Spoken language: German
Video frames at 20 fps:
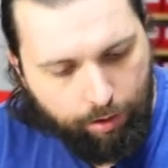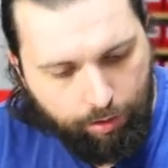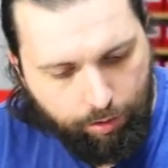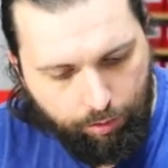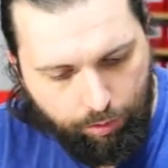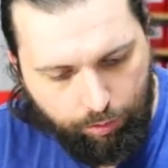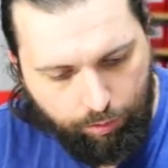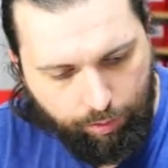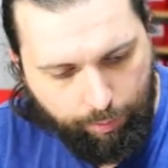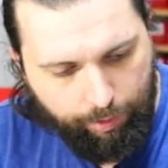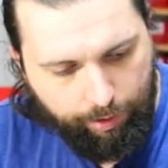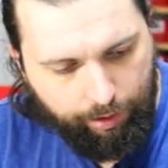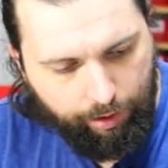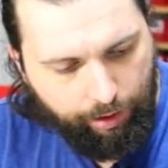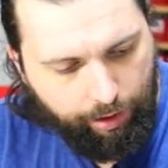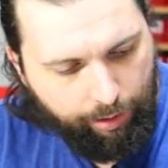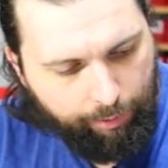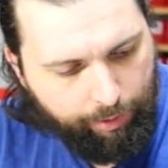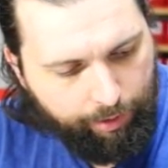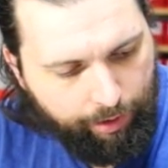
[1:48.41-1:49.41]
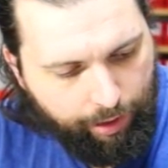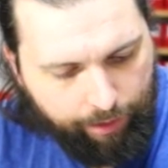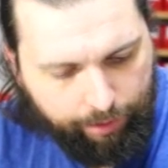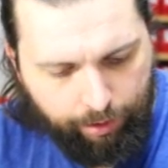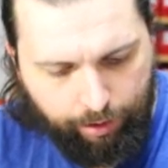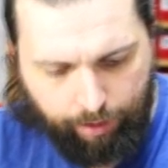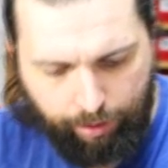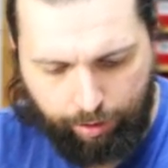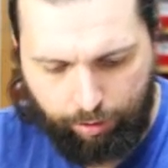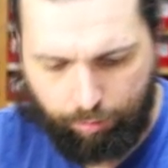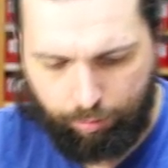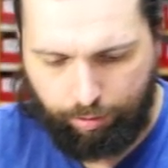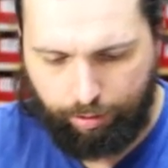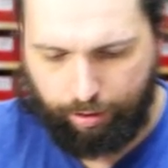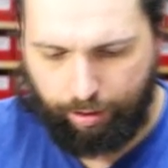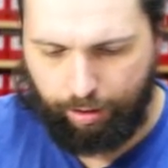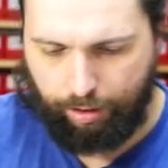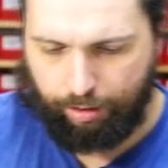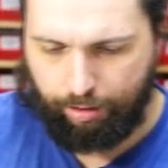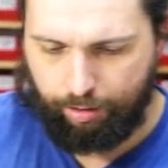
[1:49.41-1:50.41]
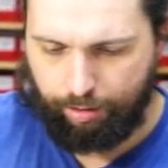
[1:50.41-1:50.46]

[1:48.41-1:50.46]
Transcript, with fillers: Und wenn man den Hebel in die andere Richtung dreht,